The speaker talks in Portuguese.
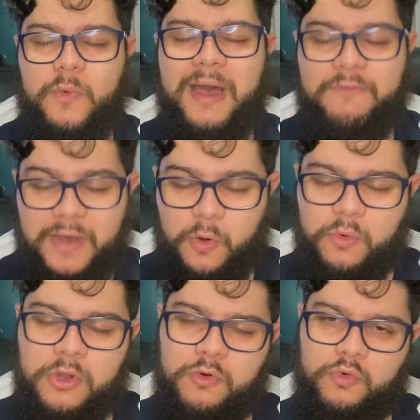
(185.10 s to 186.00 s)

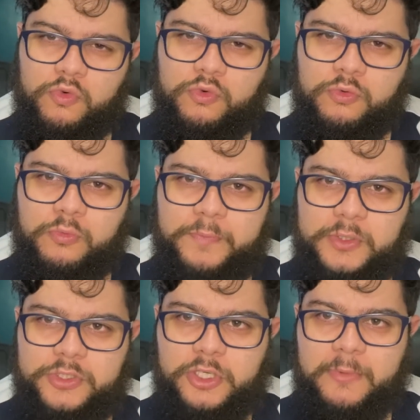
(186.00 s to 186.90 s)
aval. O
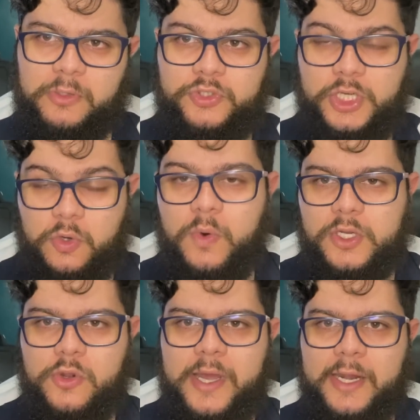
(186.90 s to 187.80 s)
Pedro Jeromel não chegou a
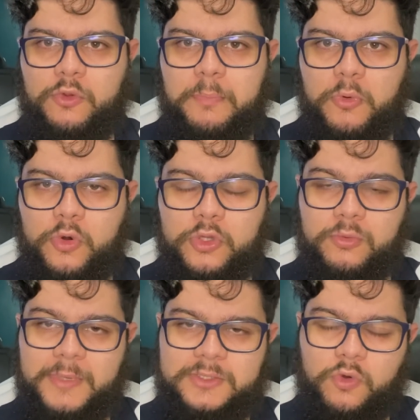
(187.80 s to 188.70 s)
jogar no Porto,
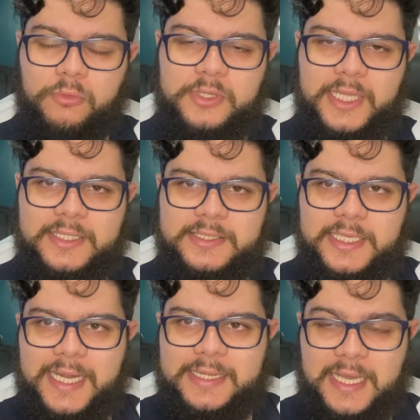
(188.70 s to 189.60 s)
mas como tem esse
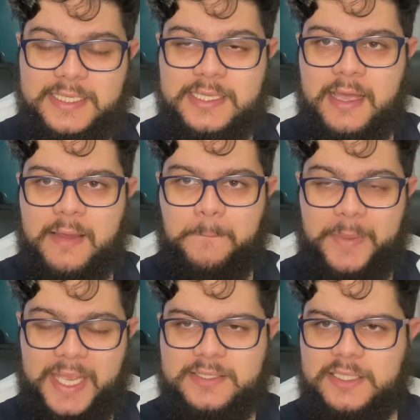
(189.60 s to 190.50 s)
cartaz,
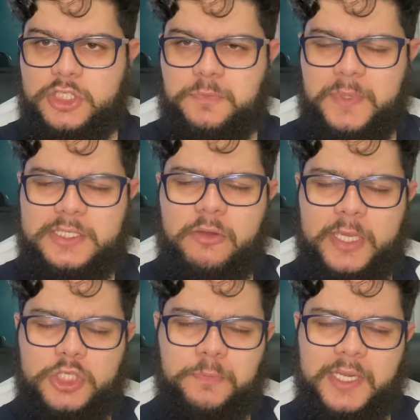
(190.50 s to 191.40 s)
pesa, e
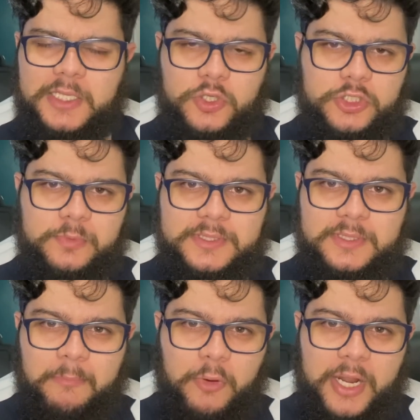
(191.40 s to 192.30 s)
especialmente pelas ótimas
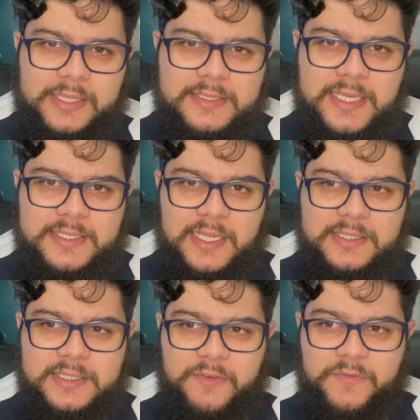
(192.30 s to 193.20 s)
temporadas
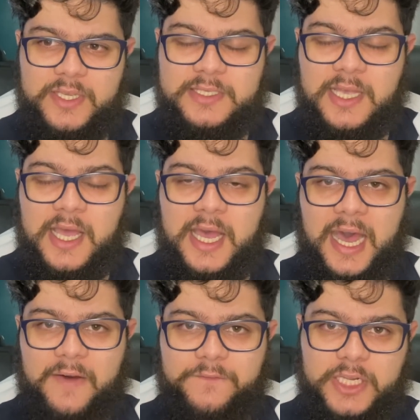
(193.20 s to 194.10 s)
recentes que fez
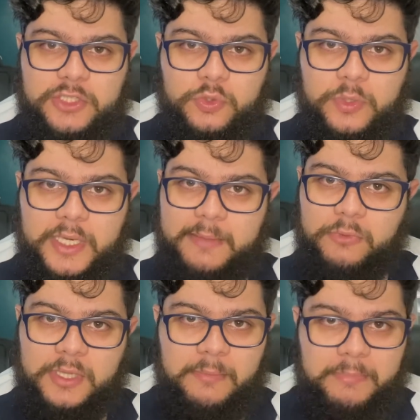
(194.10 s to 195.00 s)
à frente do
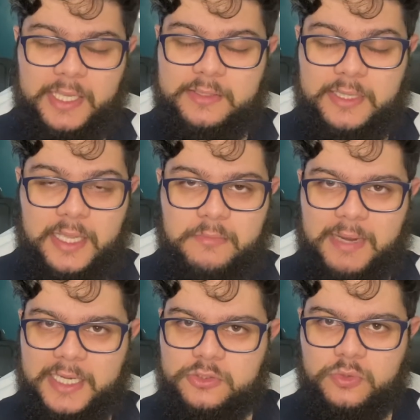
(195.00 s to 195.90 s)
Grêmio, também tem
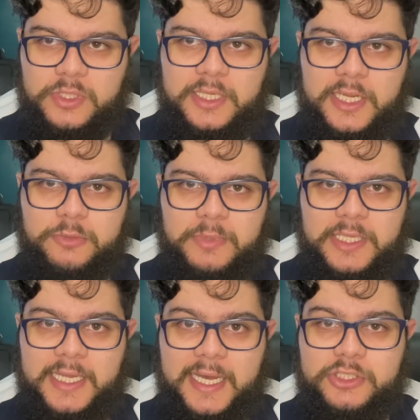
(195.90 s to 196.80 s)
mais do que
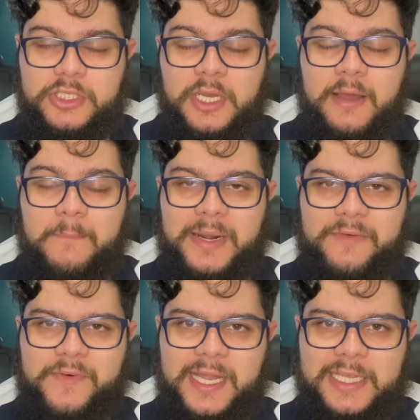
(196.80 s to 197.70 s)
credibilidade para
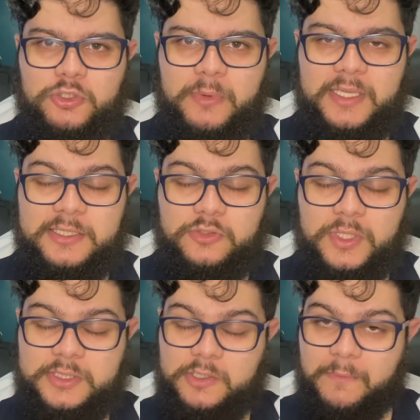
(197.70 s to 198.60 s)
falar sobre essa
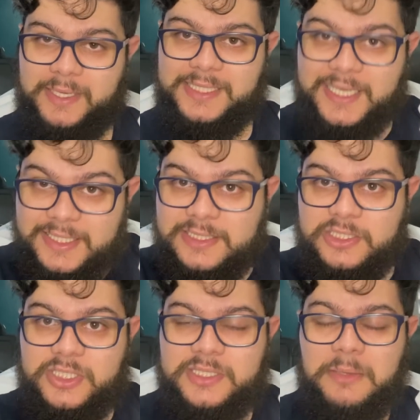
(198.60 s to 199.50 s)
situação. Mas é,
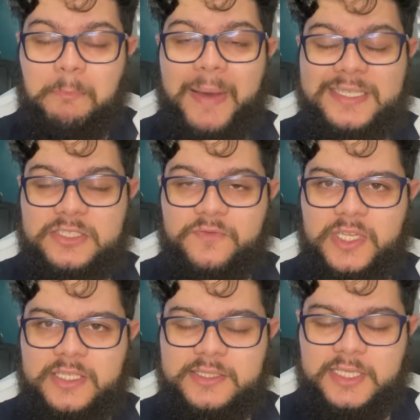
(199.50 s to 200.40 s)
existe esse impasse
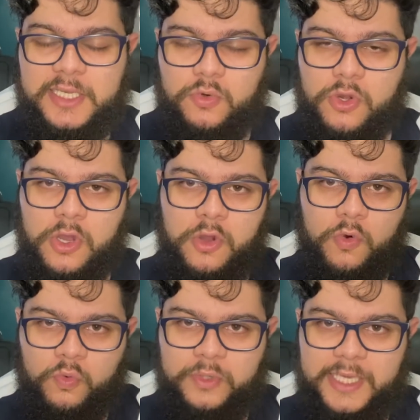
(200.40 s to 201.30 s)
financeiro,
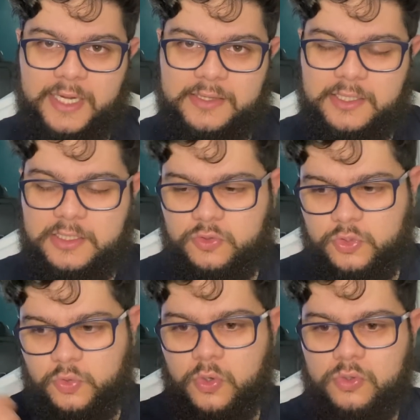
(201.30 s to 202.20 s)
um quer tanto
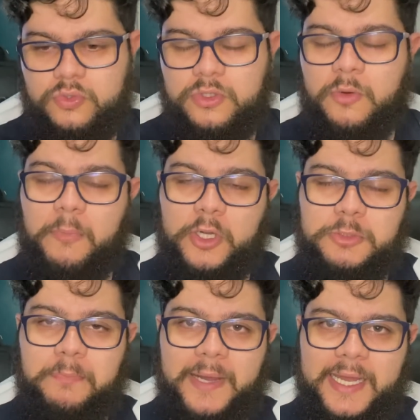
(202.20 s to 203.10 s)
e o outro não
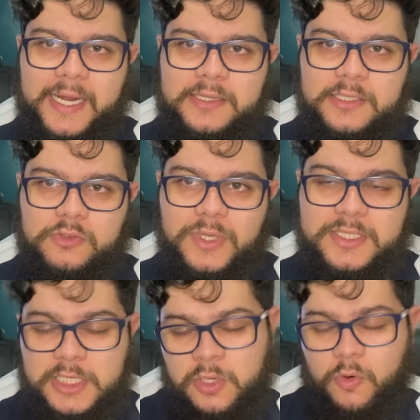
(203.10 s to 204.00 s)
pode pagar tanto
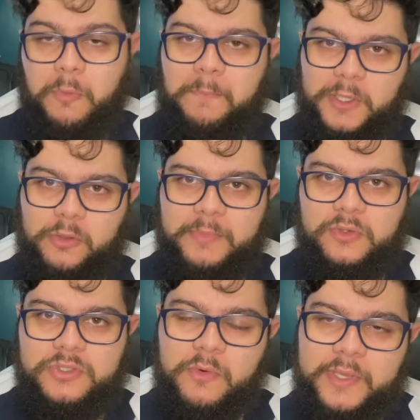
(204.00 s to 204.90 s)
assim, ou pelo
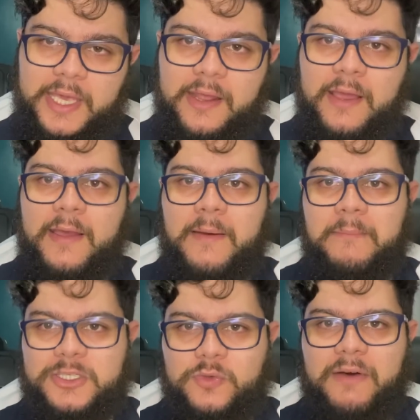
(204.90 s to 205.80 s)
menos não quer,
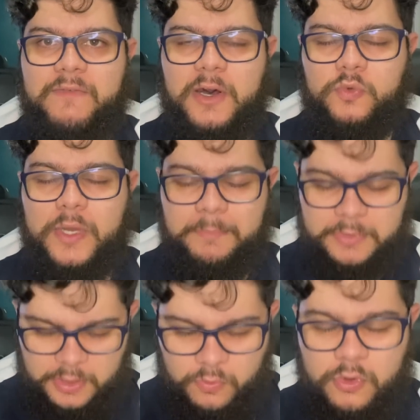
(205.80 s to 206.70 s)
mas o aval do
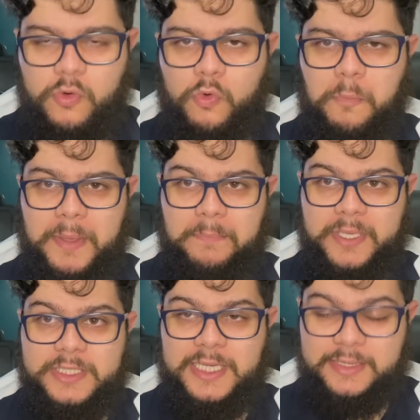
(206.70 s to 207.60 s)
capitão, o
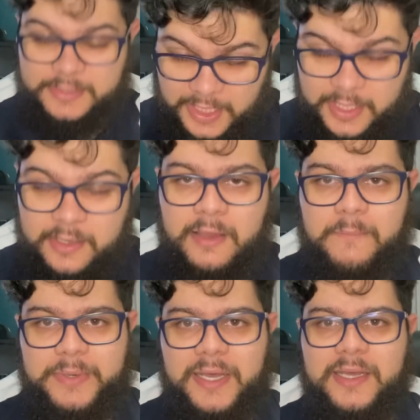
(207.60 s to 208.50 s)
PP já tem
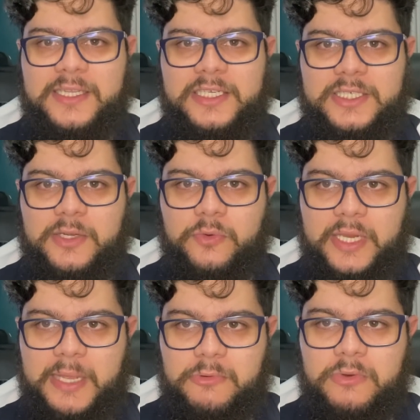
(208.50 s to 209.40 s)
para deixar o
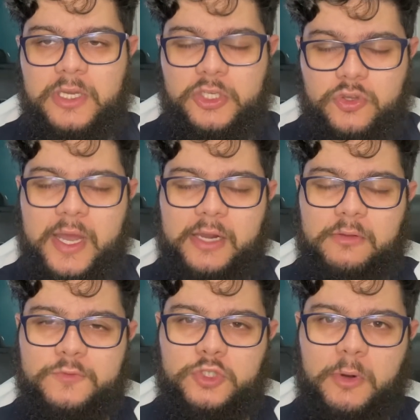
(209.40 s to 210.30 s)
Grêmio e jogar
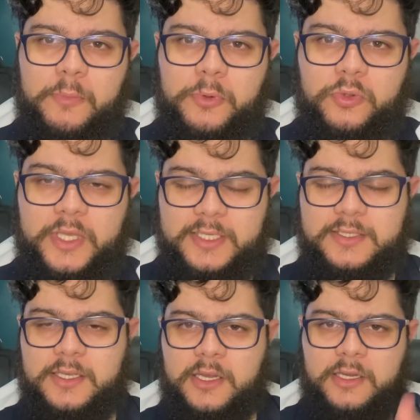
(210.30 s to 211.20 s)
no futebol
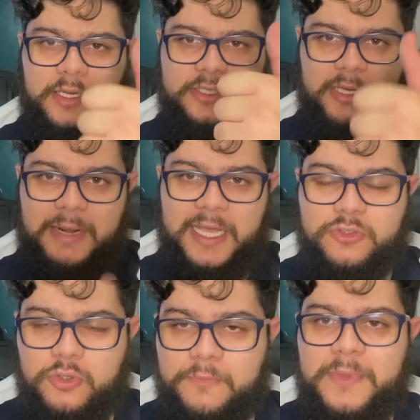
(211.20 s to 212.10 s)
português. Grande
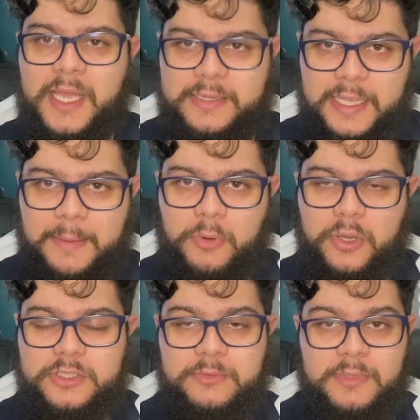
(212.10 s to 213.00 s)
abraço, até a
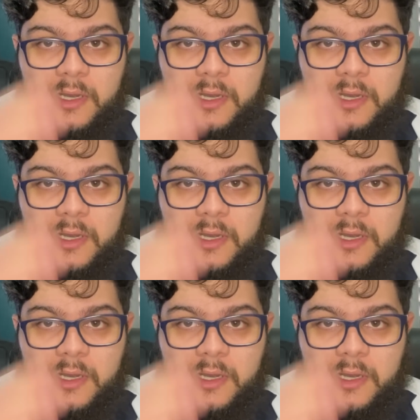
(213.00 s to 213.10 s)
próxima,